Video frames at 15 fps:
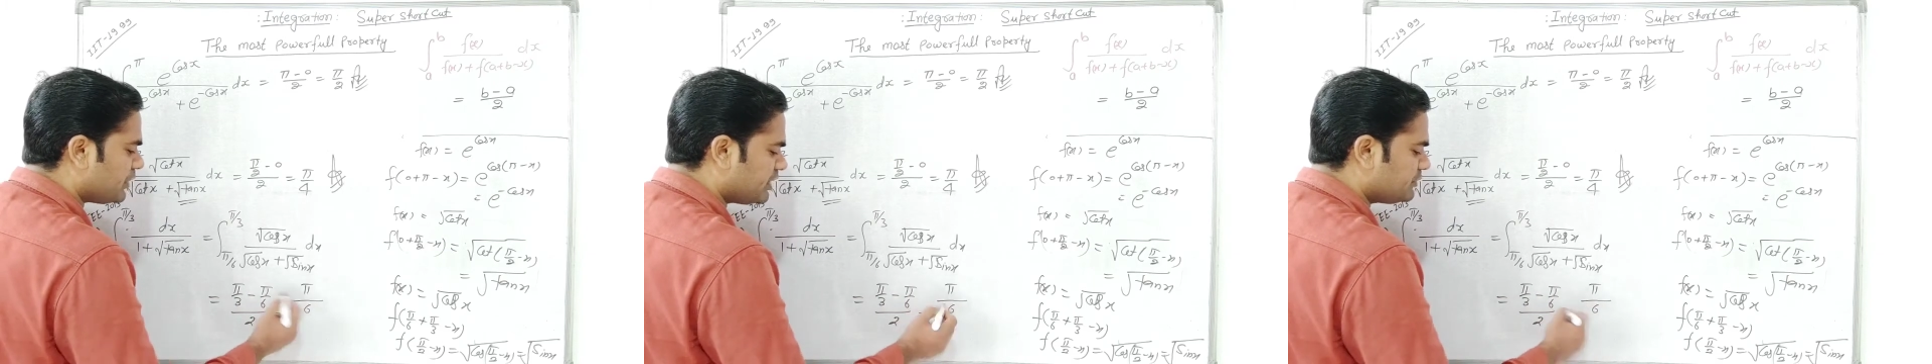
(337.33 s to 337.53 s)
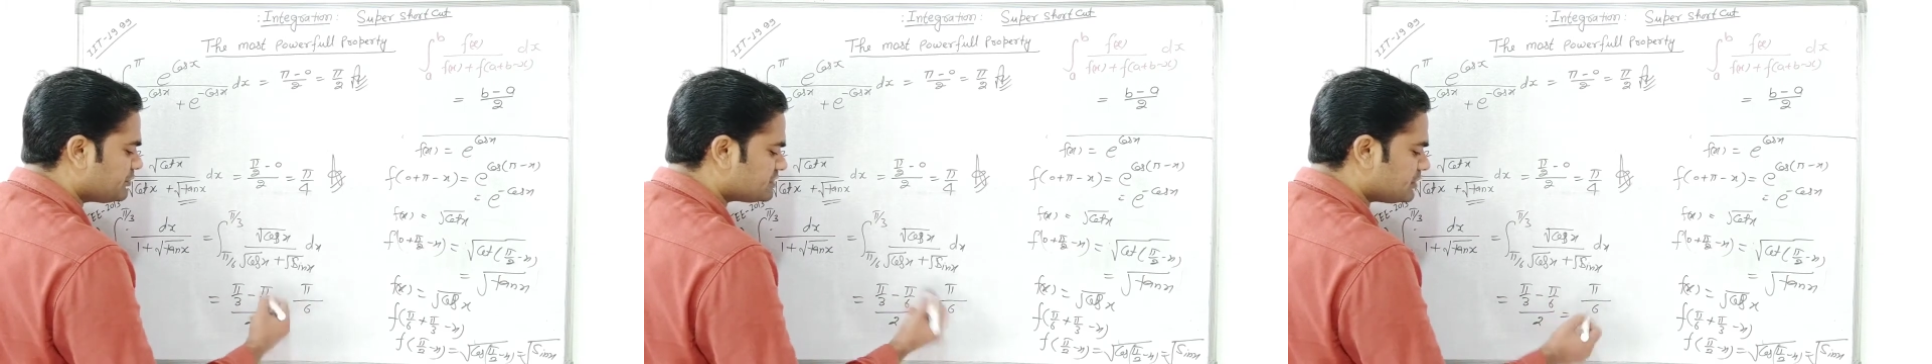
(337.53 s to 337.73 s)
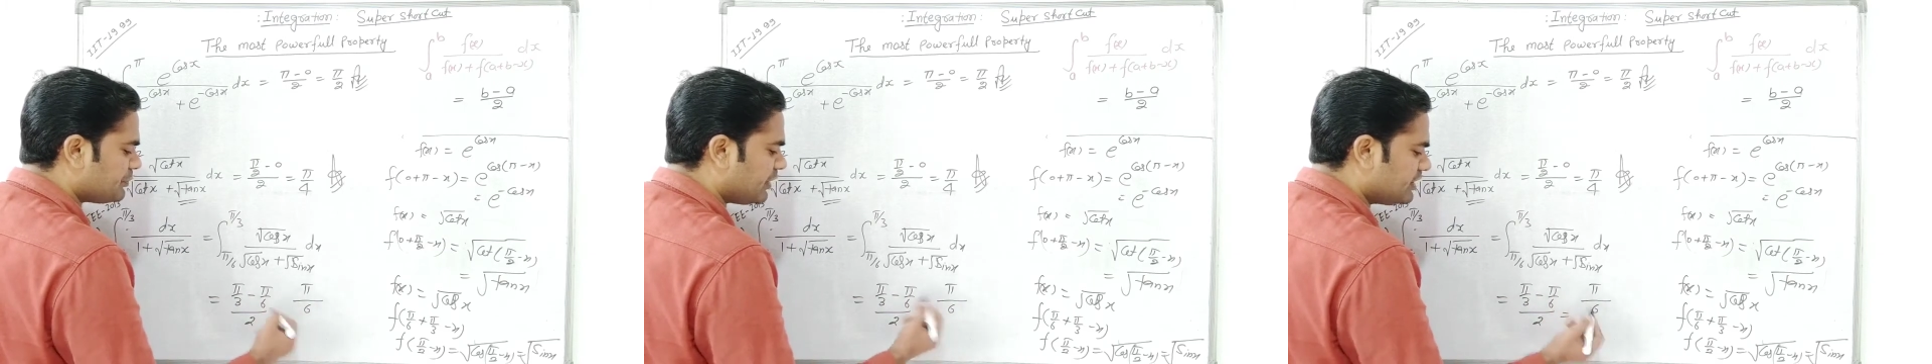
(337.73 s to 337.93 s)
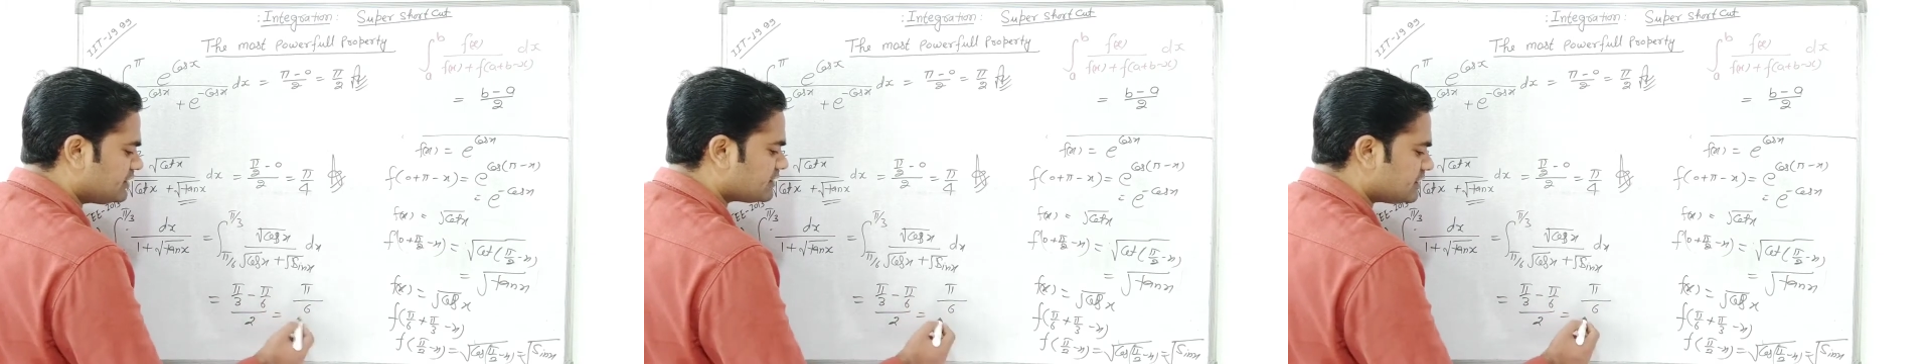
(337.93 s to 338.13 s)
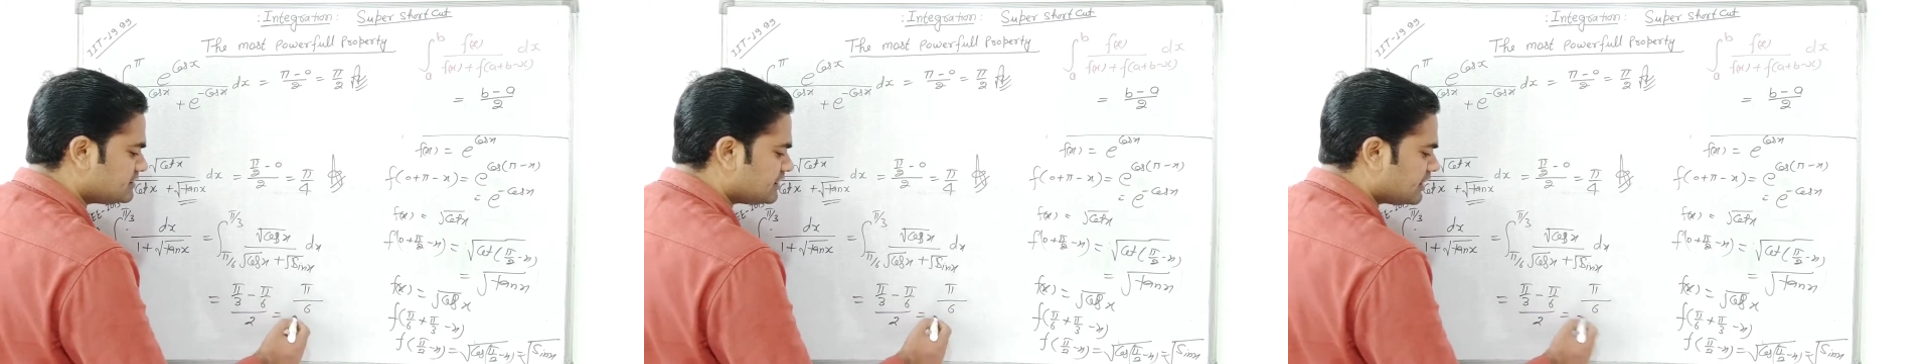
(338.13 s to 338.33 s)
पाई में से पाई
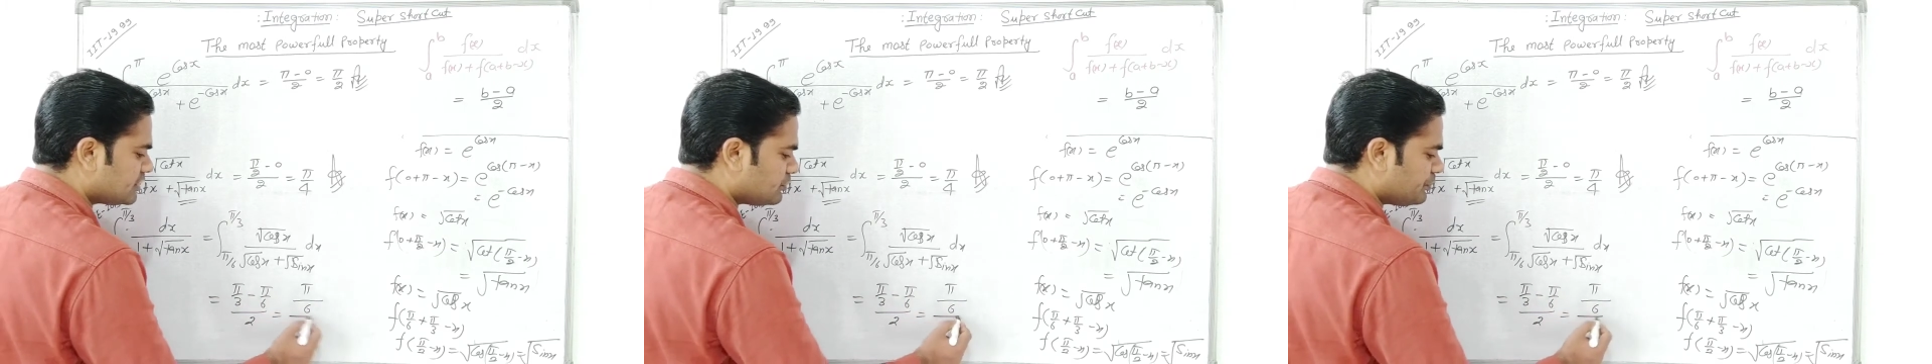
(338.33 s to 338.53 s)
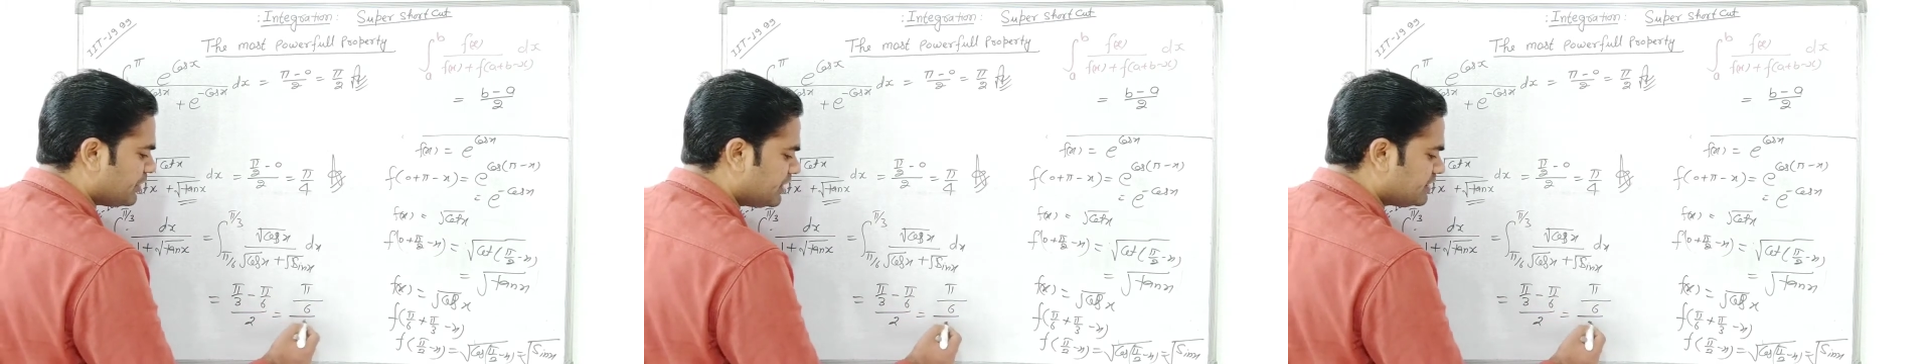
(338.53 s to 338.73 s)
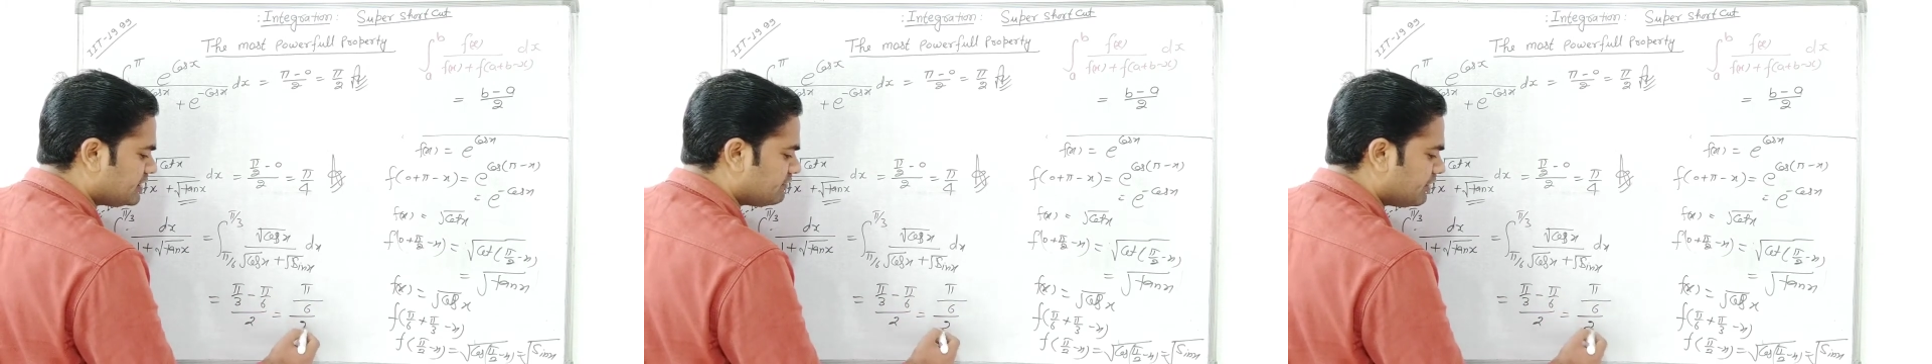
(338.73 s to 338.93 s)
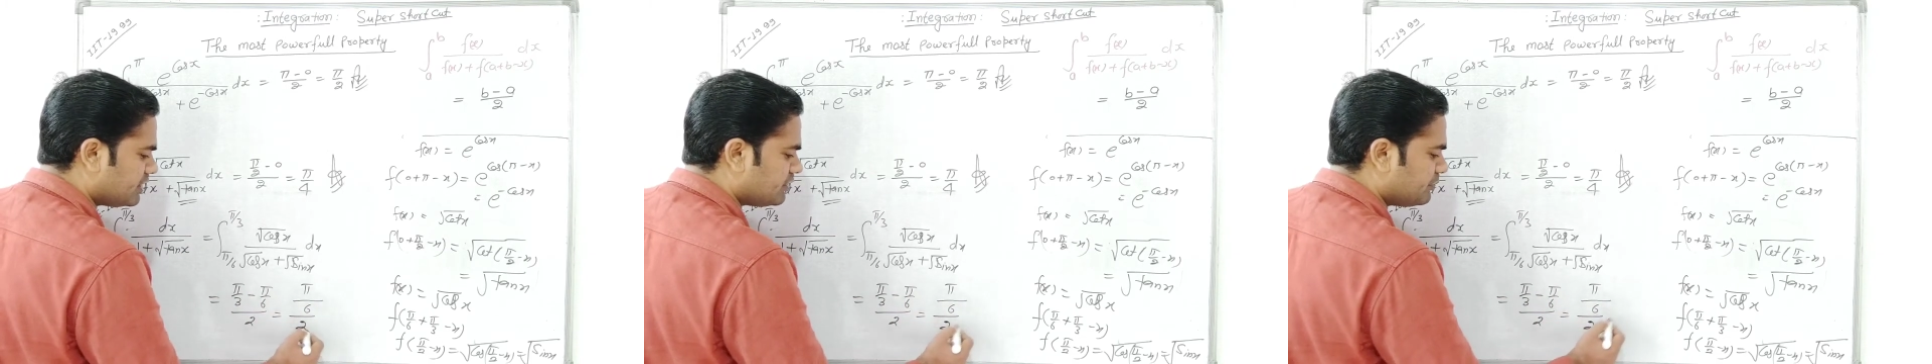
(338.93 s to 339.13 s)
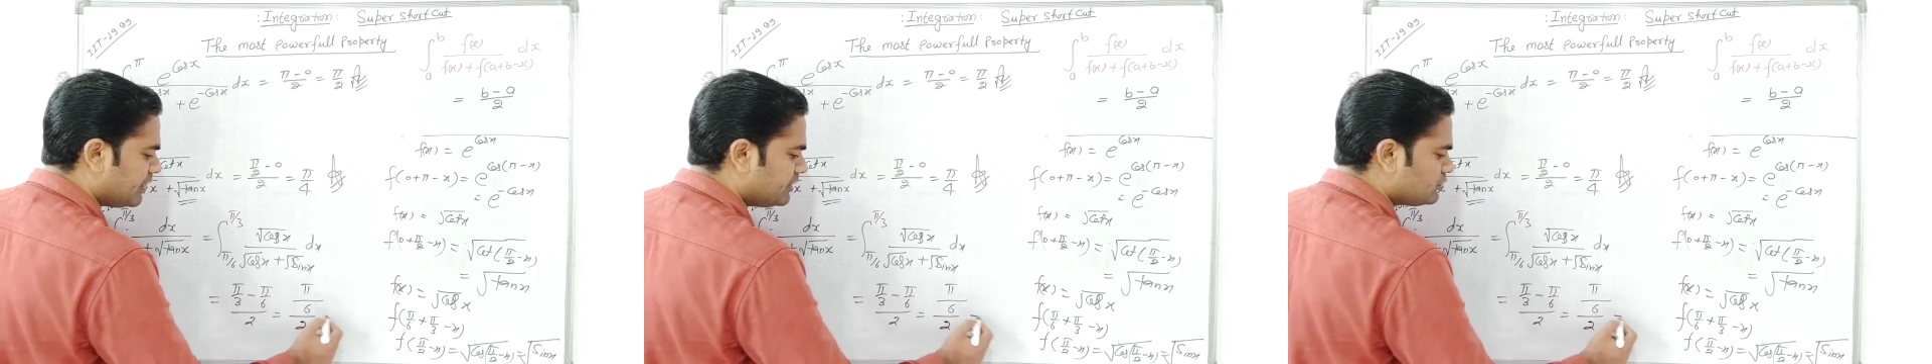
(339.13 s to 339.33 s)
निकल जाएगा तो पाई
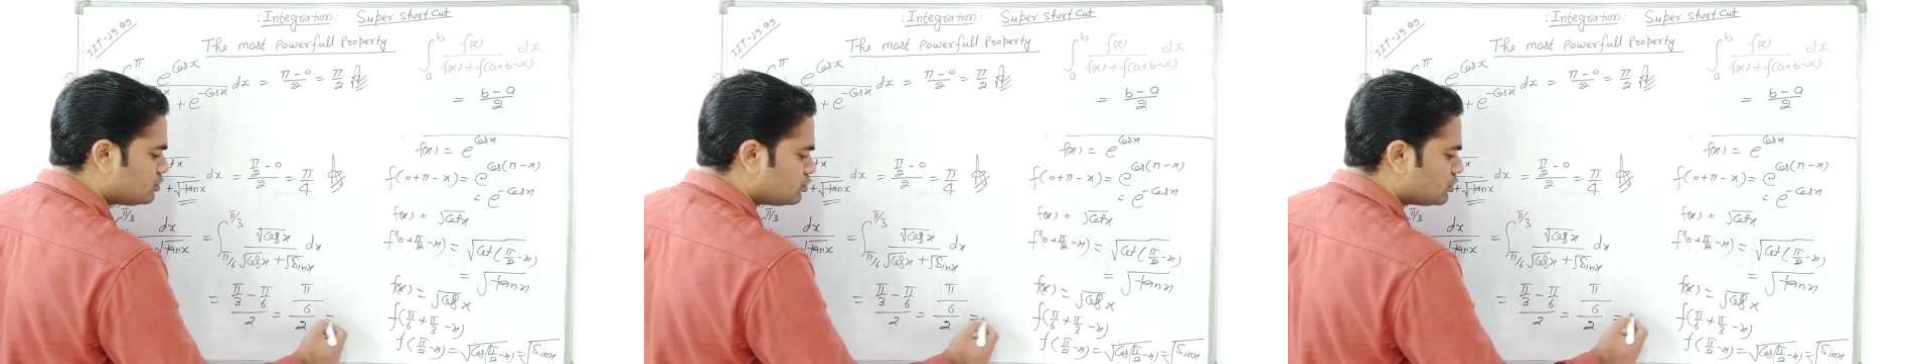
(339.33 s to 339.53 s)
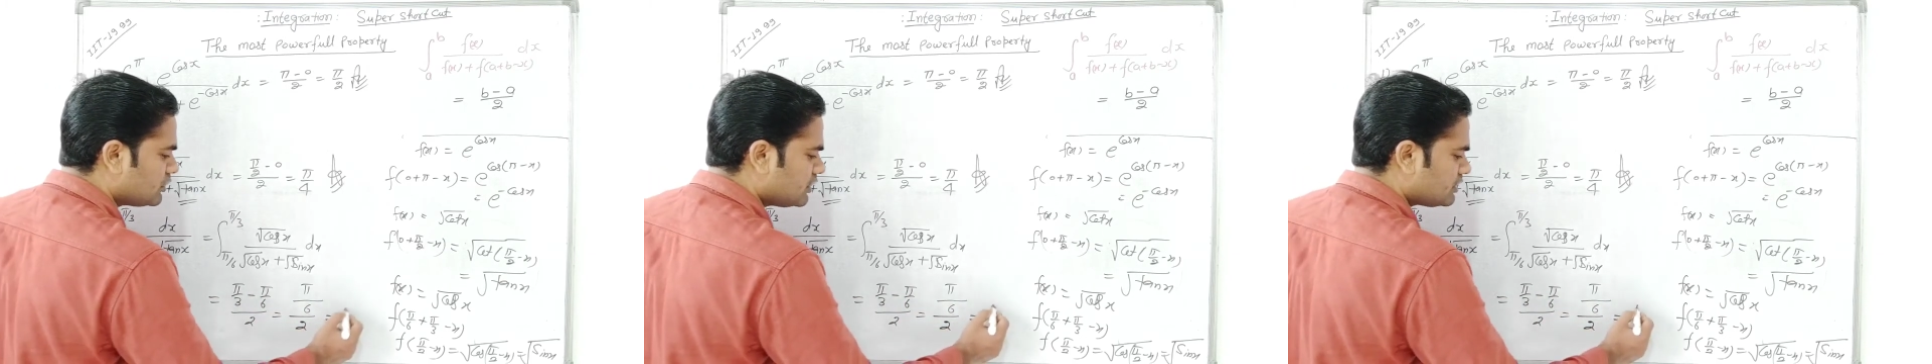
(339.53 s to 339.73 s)
डिवाइडेड बाई टू